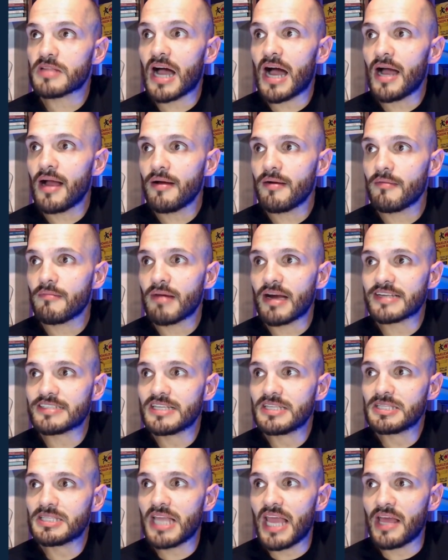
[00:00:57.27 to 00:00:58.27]
tá?
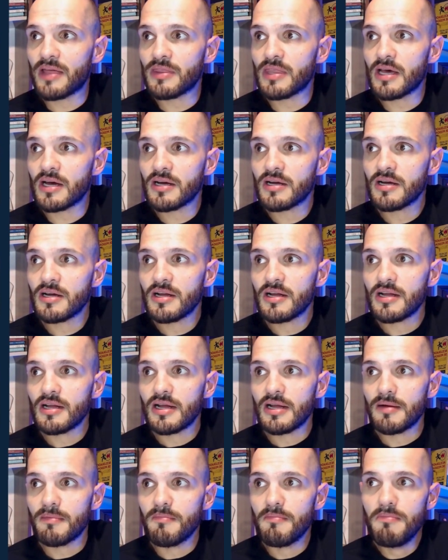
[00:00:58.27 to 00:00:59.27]
Mas entenda,
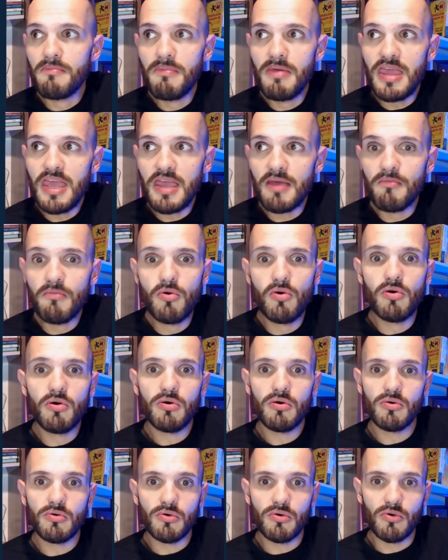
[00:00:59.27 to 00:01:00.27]

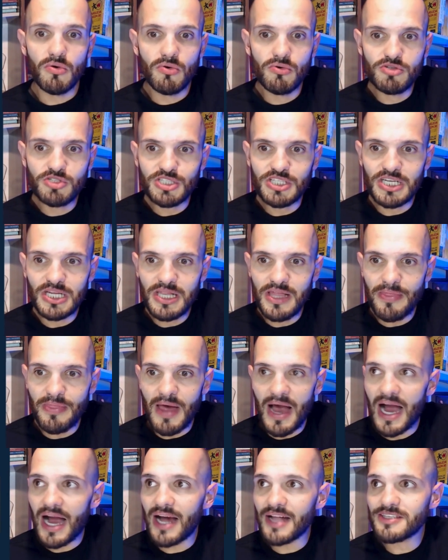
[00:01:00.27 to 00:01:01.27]
Mimo
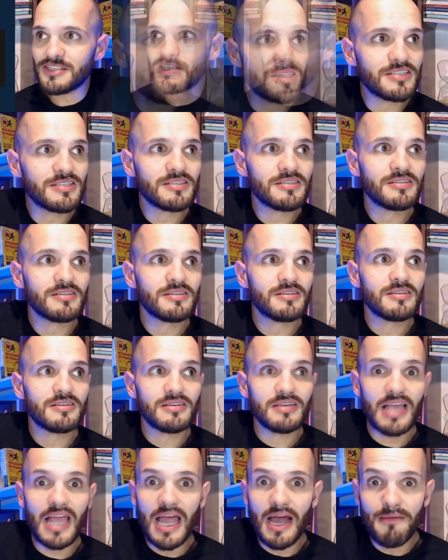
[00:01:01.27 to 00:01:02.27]
Utilidades
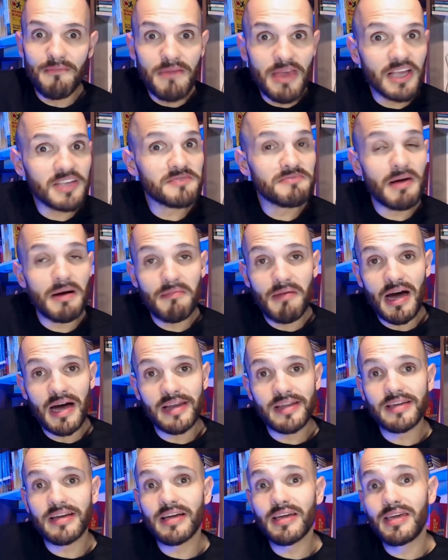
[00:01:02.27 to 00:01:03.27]
é a mesma
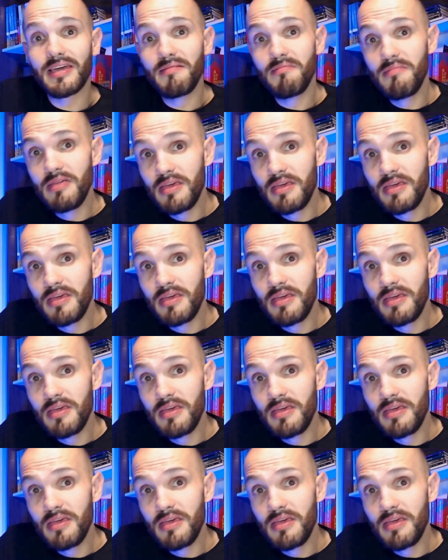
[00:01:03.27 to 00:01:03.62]
marca que